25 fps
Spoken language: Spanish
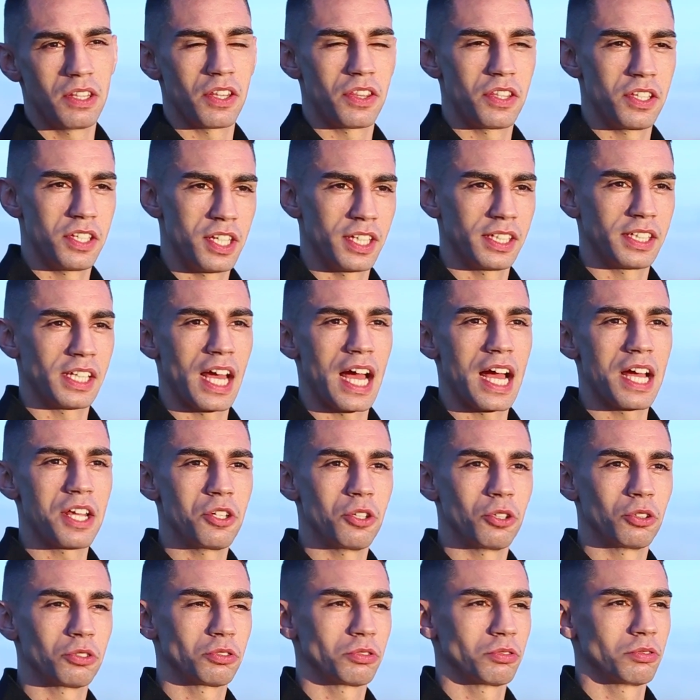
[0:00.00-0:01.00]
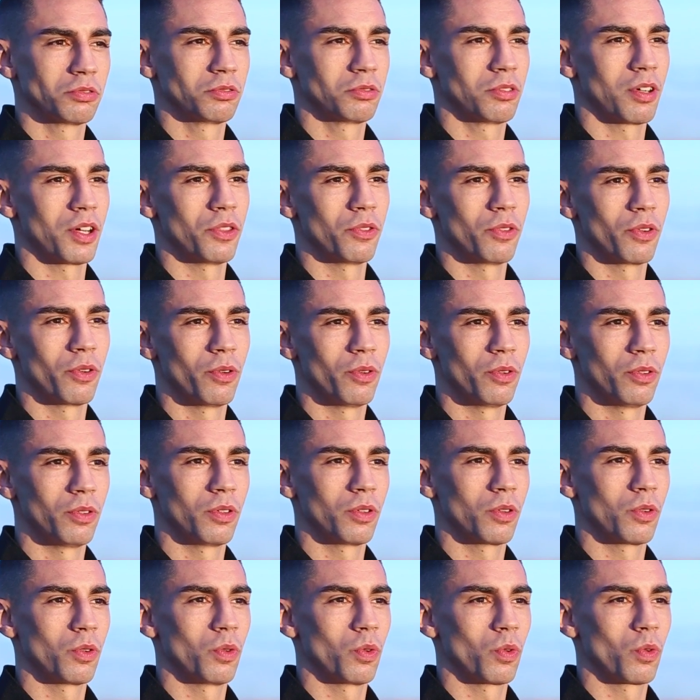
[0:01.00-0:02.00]
17 años,
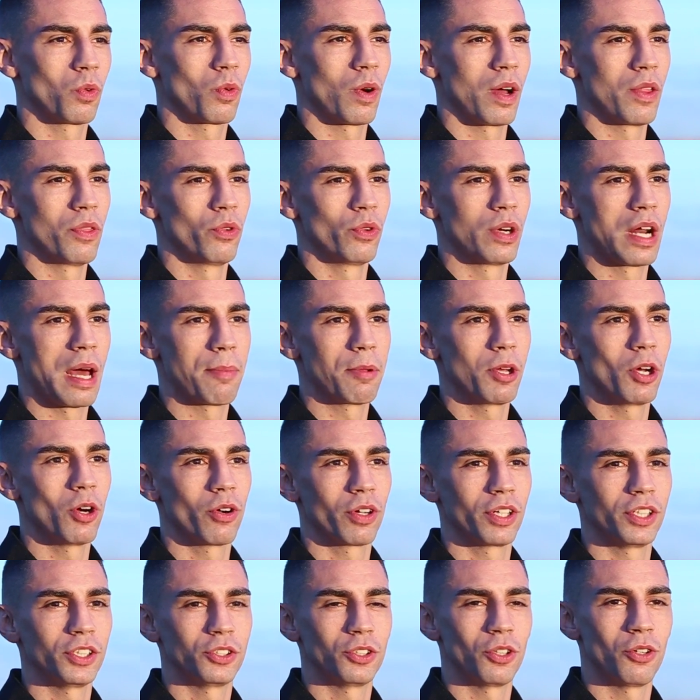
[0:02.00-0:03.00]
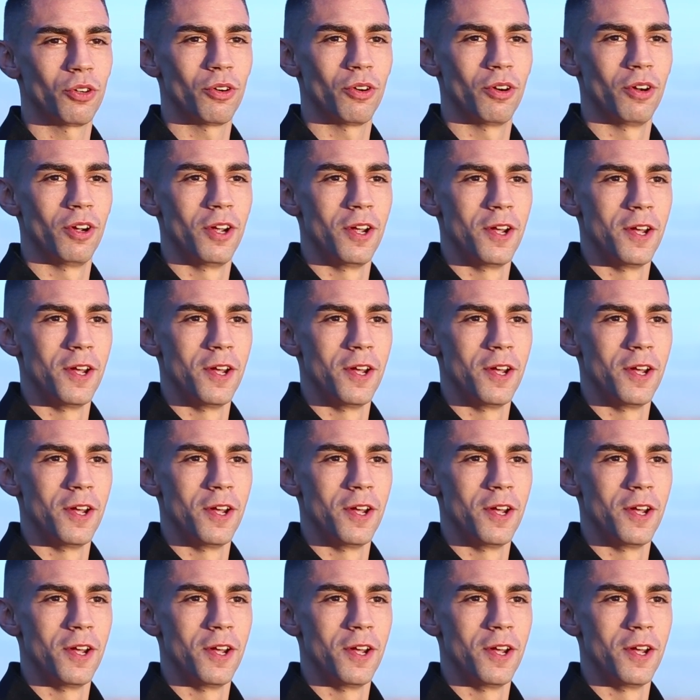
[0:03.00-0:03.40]
cuando, cuando un amigo quiso,